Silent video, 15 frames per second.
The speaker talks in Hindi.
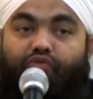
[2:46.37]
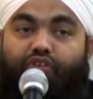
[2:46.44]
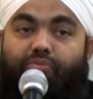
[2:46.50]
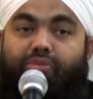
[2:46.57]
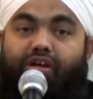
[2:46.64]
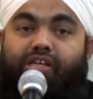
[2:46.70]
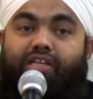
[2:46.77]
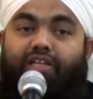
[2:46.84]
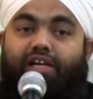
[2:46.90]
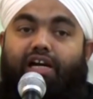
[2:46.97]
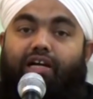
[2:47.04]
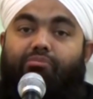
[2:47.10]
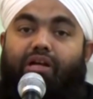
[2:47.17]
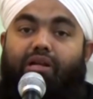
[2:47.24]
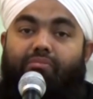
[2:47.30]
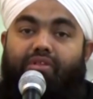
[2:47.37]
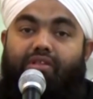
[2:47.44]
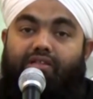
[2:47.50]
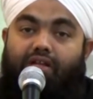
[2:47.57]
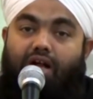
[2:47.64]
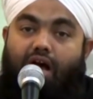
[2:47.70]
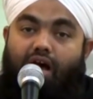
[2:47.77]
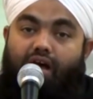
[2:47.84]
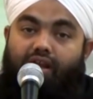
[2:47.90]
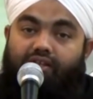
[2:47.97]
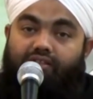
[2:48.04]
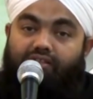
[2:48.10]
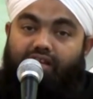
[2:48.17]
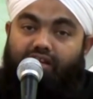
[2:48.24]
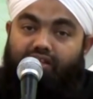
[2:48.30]
फ़मई अमल
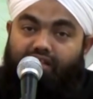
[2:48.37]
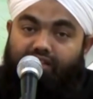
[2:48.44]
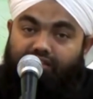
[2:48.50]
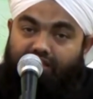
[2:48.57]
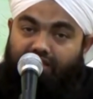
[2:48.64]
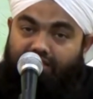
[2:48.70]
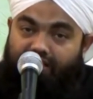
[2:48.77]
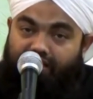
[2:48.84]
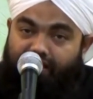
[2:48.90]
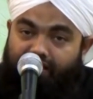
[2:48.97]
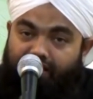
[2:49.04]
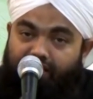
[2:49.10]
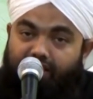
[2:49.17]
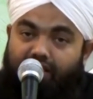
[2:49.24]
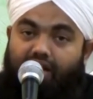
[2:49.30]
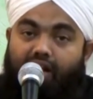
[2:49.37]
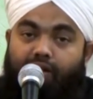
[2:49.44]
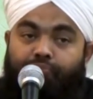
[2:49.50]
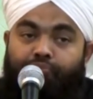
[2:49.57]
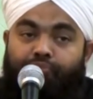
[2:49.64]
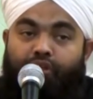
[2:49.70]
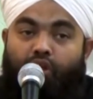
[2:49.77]
मिसकाल ज़र्रतिन खैरयरा